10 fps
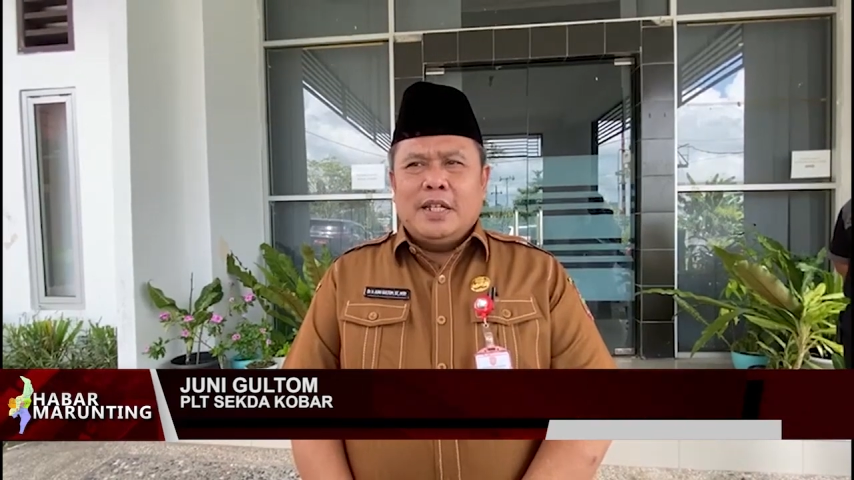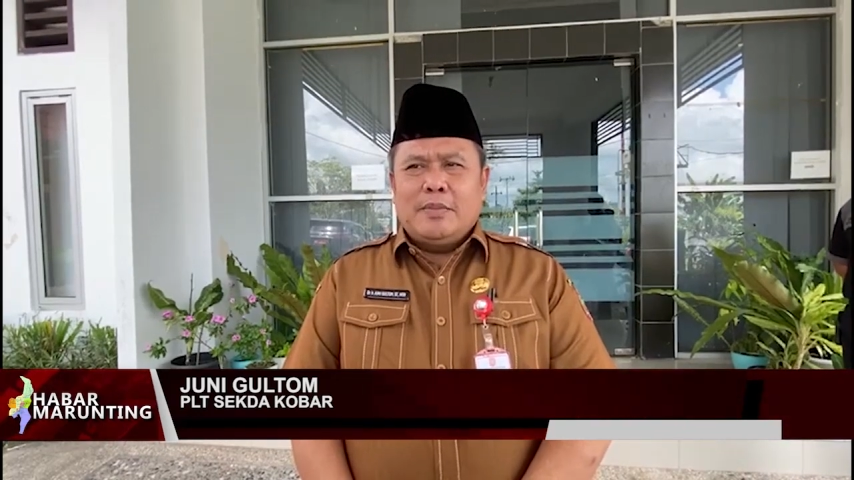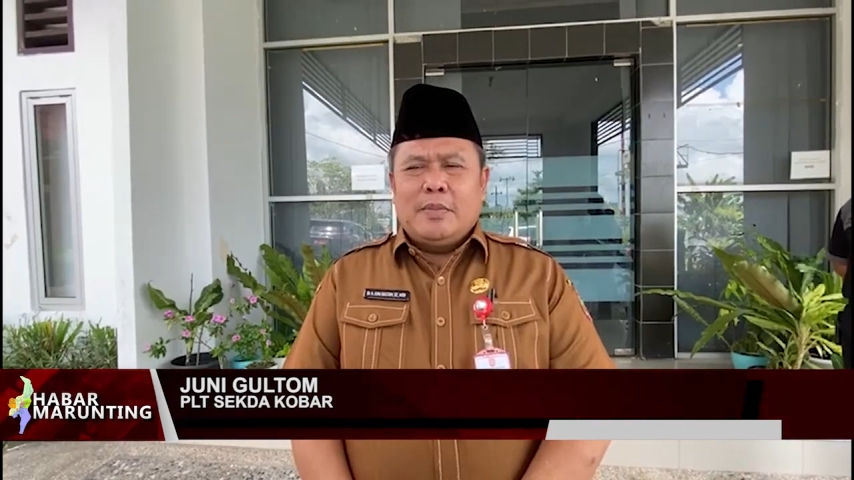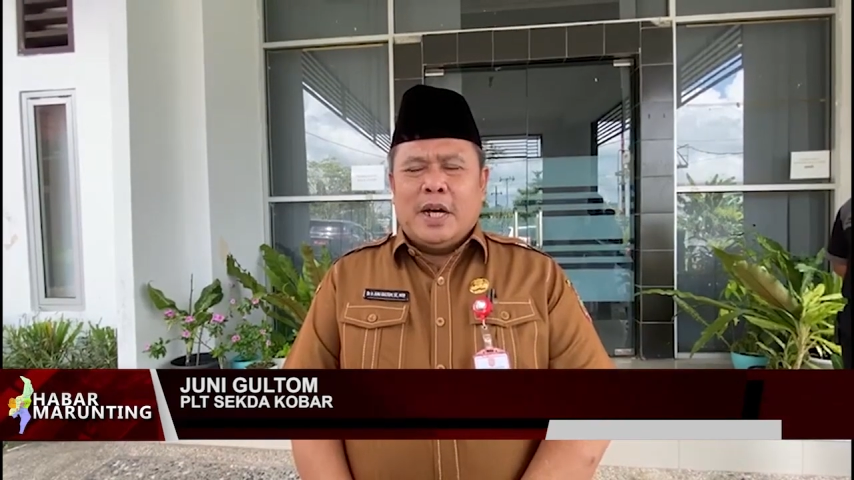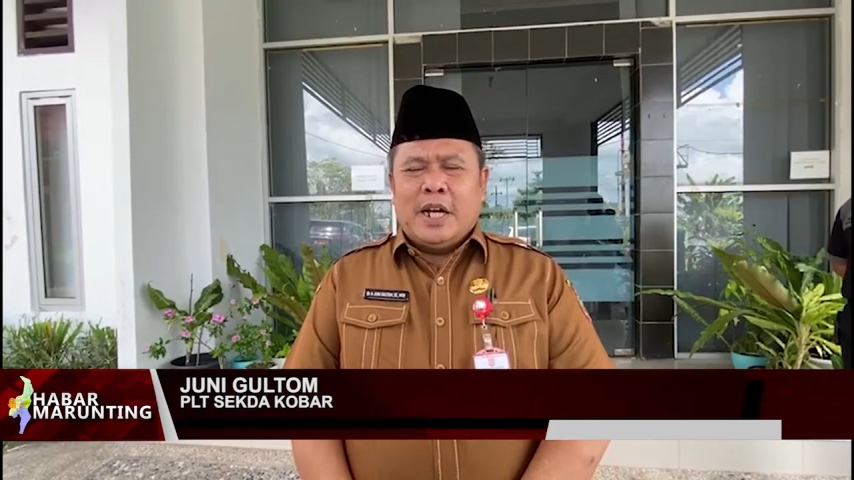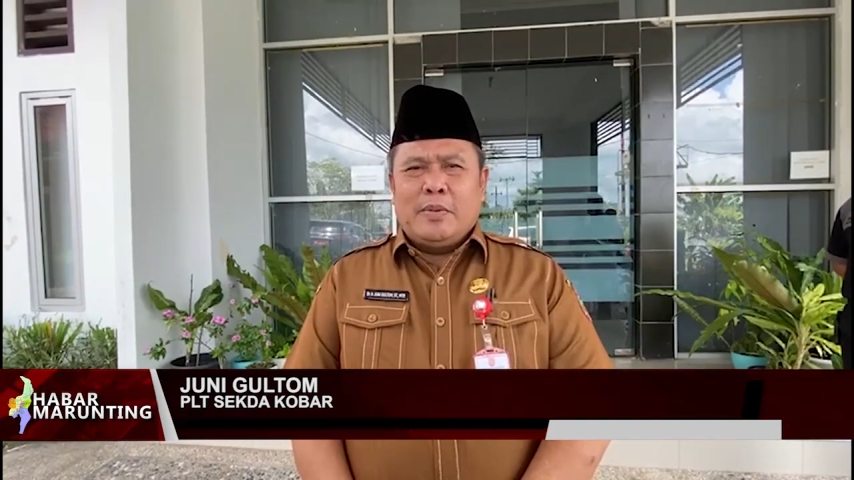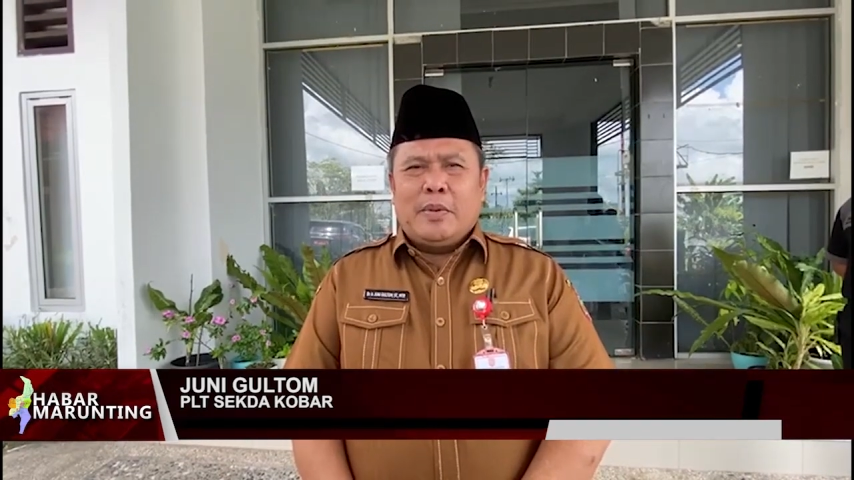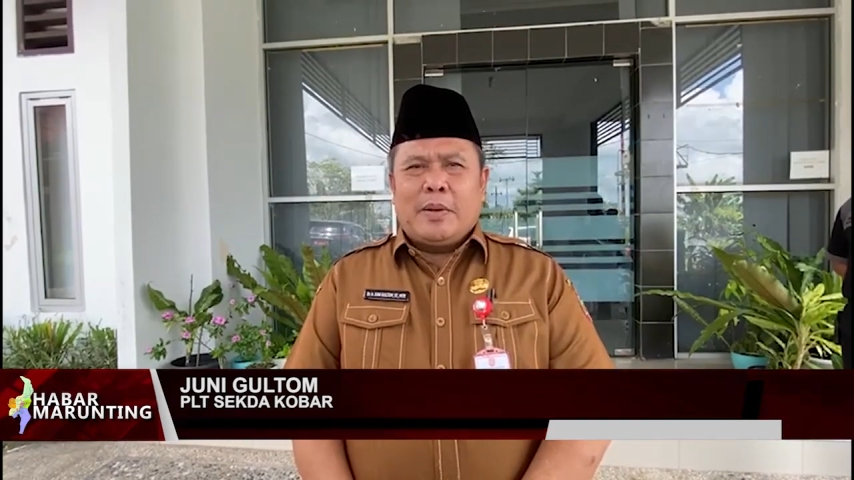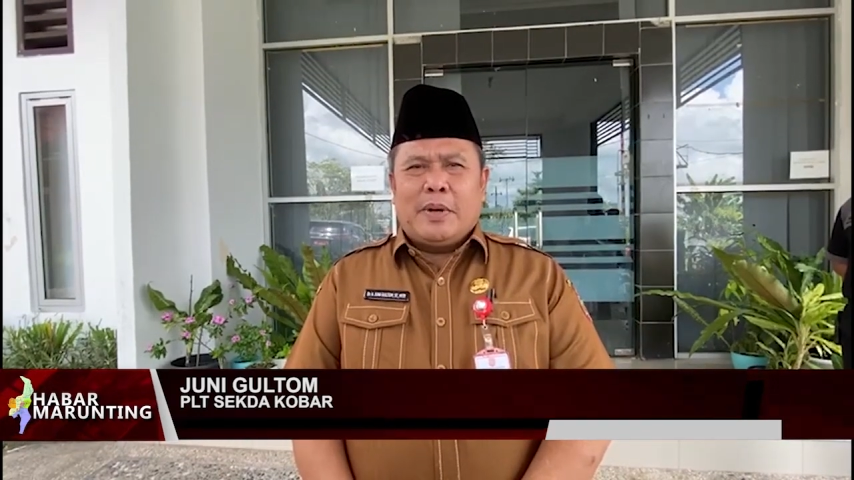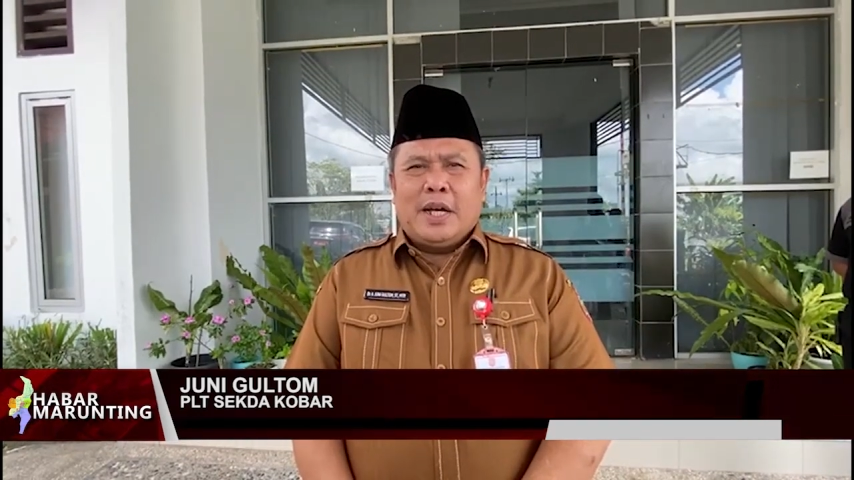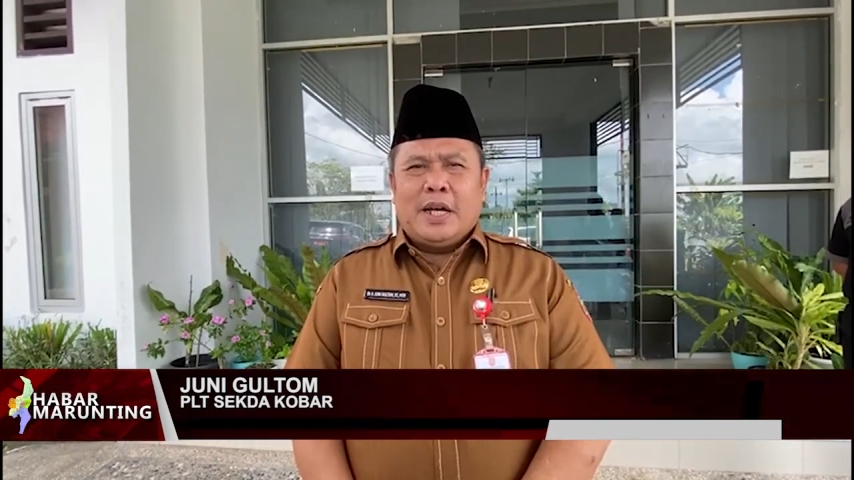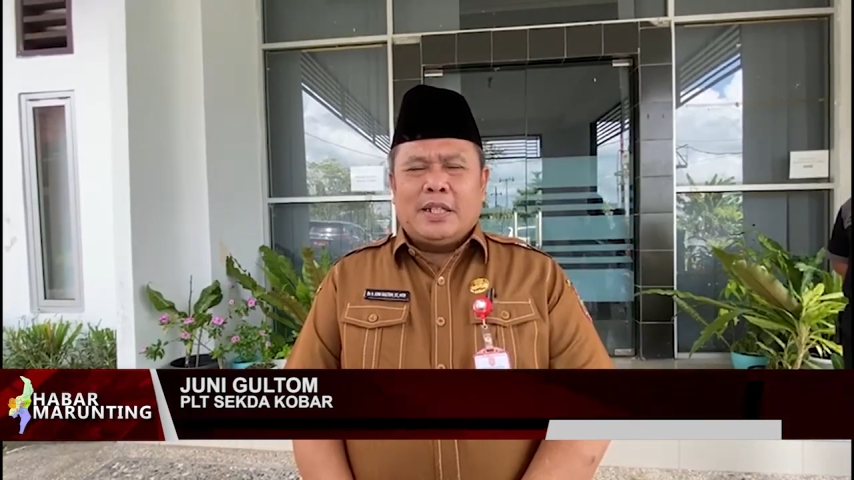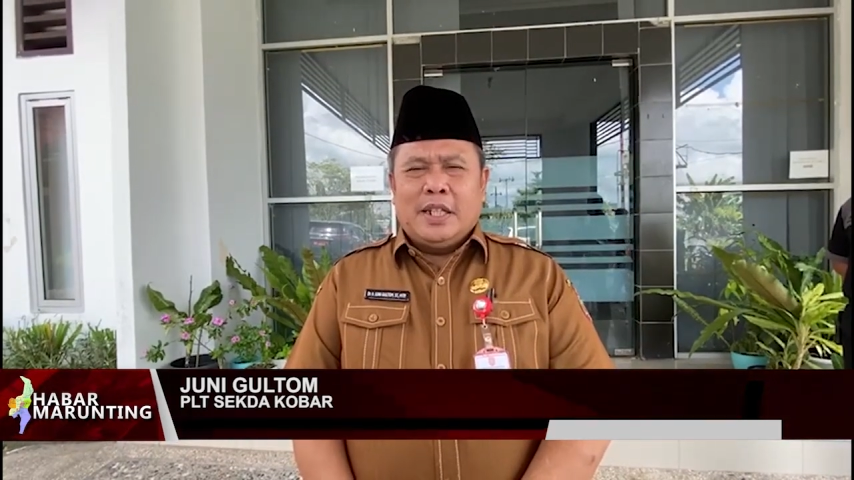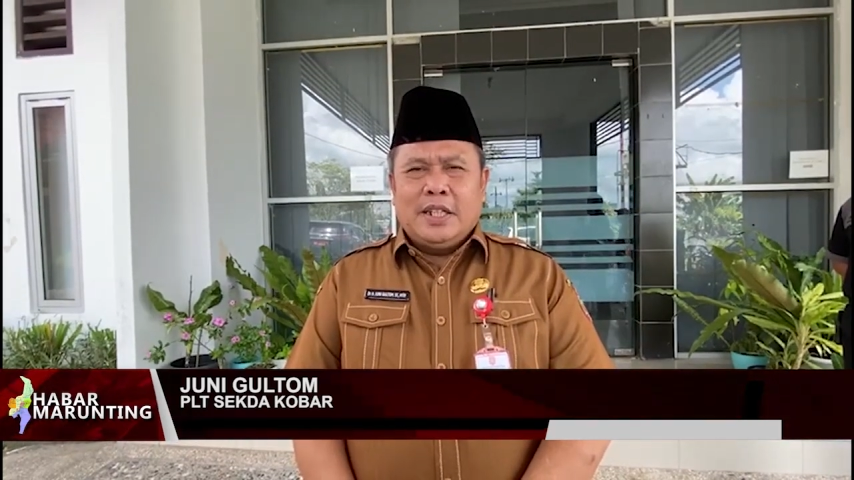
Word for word: yang ada beberapa